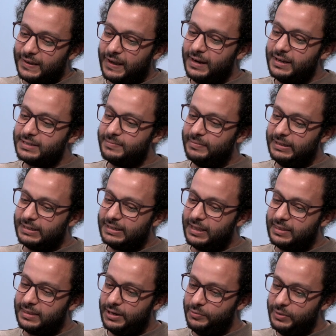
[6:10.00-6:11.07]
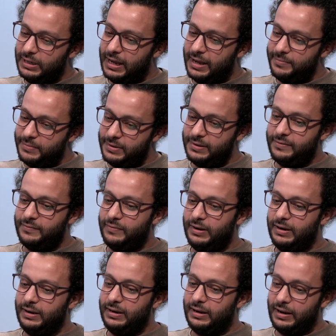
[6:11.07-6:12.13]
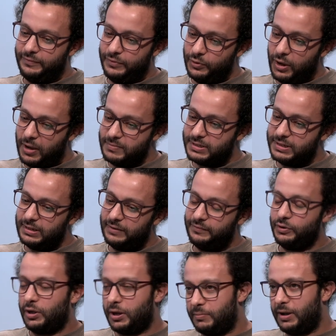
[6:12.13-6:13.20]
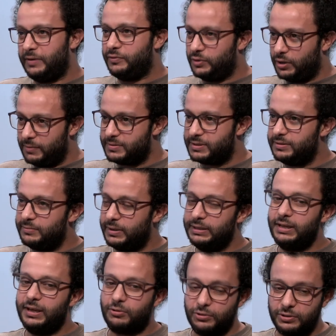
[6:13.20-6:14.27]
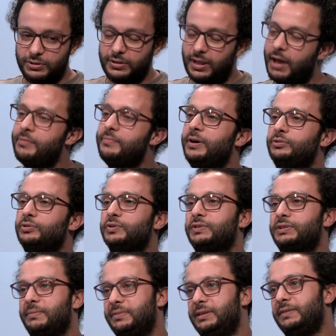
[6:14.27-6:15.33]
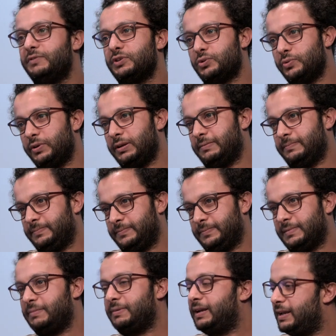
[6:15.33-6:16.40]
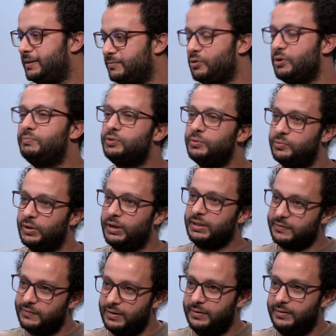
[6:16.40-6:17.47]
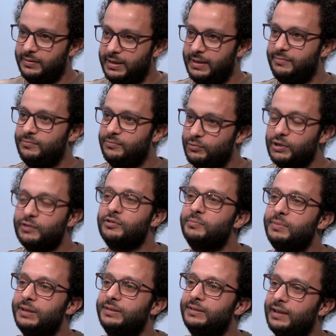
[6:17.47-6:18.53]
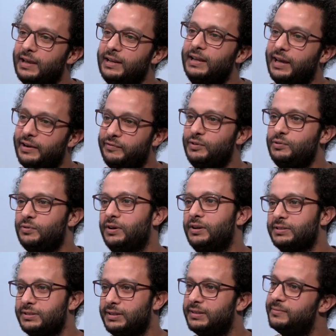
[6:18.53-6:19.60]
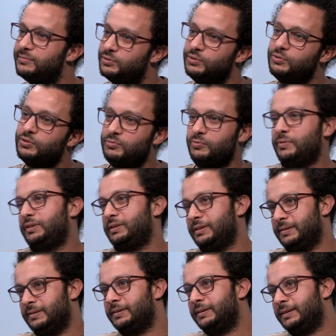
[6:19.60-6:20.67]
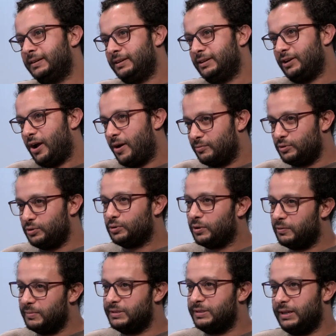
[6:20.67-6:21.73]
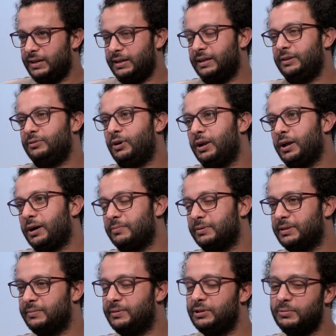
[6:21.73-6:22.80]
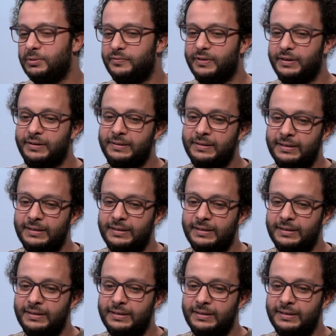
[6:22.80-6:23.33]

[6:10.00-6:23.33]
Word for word: خلصت مدرسه الثانويه العامه في 2005 2004 2005 بعديها كنت حابب ادرس تمثيل في سوريا طبعا هاي موهبتي من وانا طفل يعني وانا في البيت اهلي عارفين انه خلص هذا بده يكون ممثل او بده يدخل مجال العلاقه بالتمثيل والفن